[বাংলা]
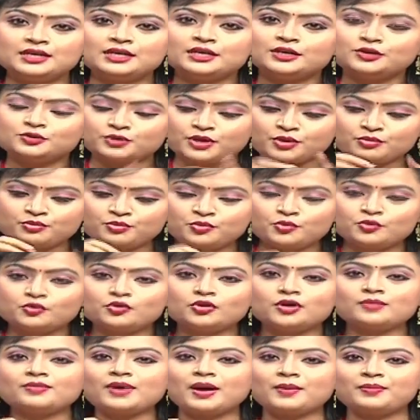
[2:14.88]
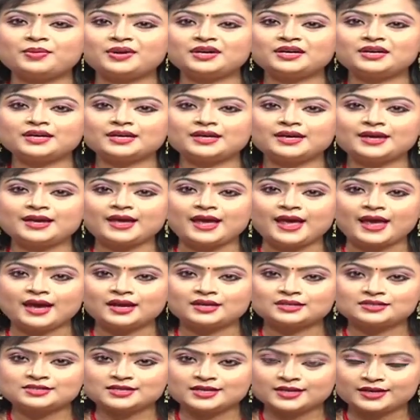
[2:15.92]
তো এই পুরো ব্যাপারটাকে এক
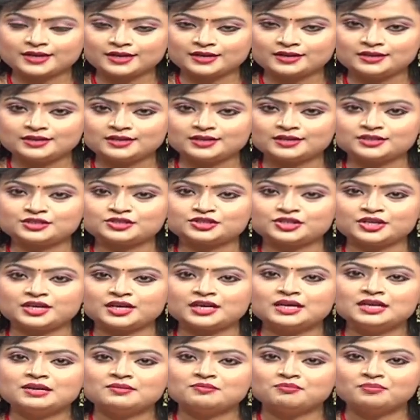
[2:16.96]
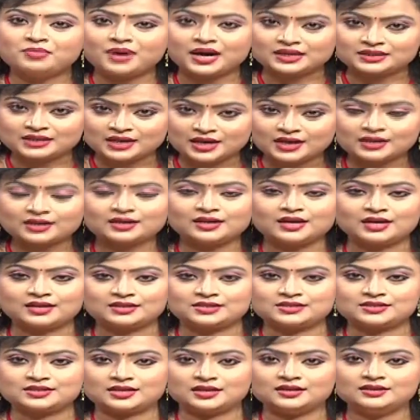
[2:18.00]
জায়গায় নিয়ে এসে বাঁধার
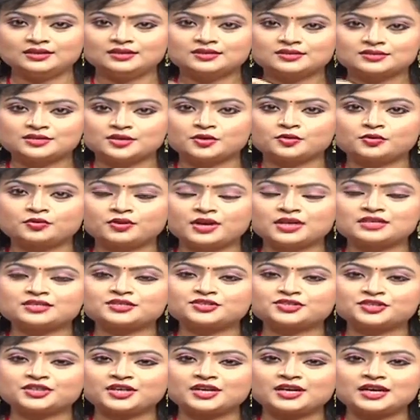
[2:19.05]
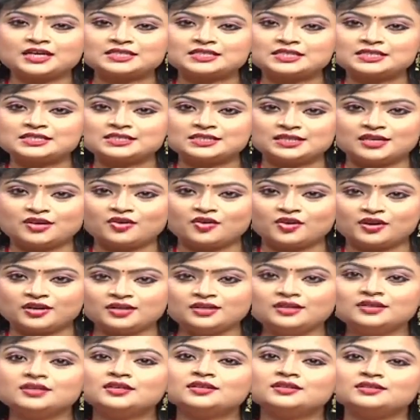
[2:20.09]
কাজটা সিঙ্ক্রোনাইজেশনের কাজটা যিনি করেন
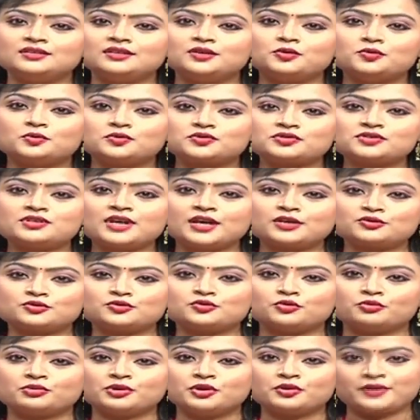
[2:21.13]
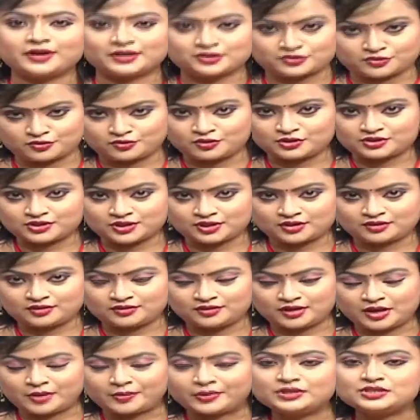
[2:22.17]
তিনি হচ্ছেন একজন অভিজ্ঞ অ্যাস্ট্রোলজার
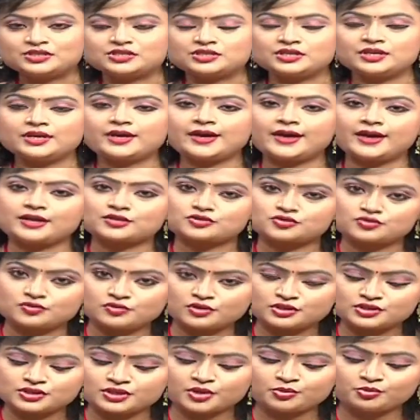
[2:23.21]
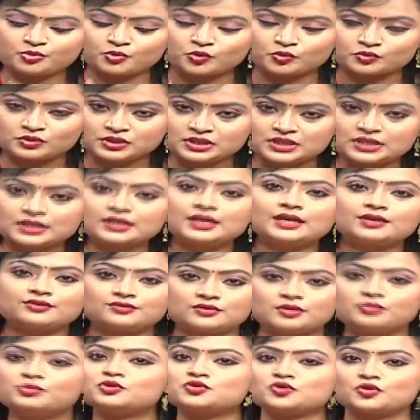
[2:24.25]
এবার যে অ্যাস্ট্রোলজারের প্রতিটি
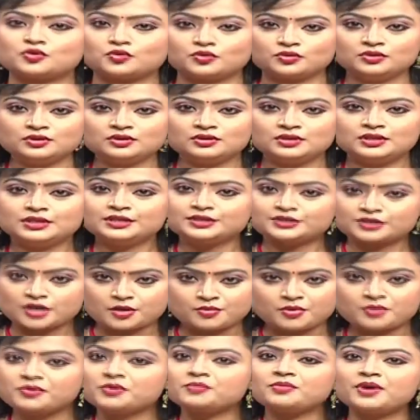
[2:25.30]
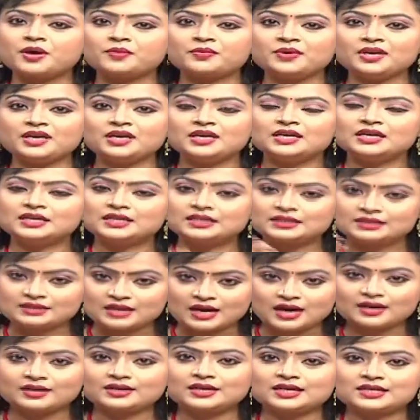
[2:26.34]
ক্ষেত্রে বিচরণ স্বাভাবিকভাবেই
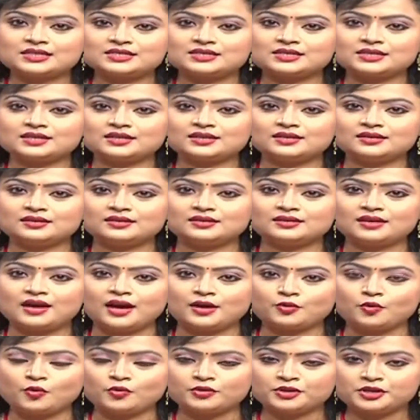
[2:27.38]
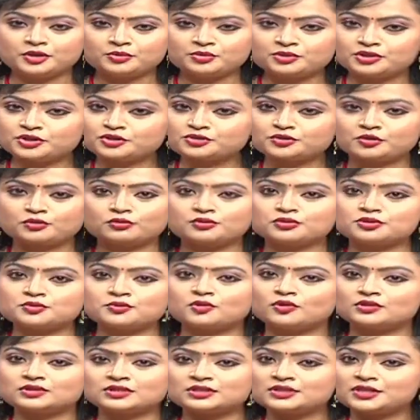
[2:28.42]
তার কাছে আরও অনেক বেশি সহজ
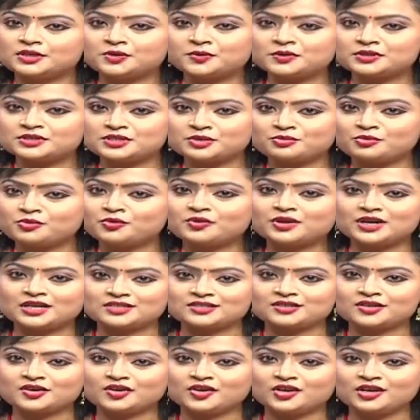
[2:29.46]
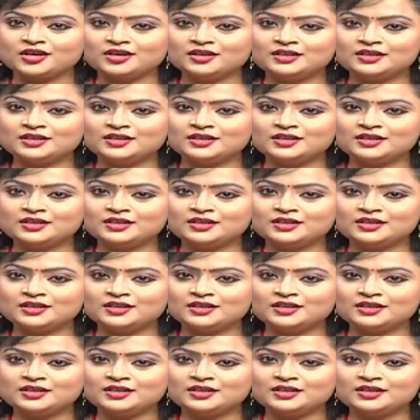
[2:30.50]
এবং অথেন্টিক হয়ে যায় পুরো কাজটা করা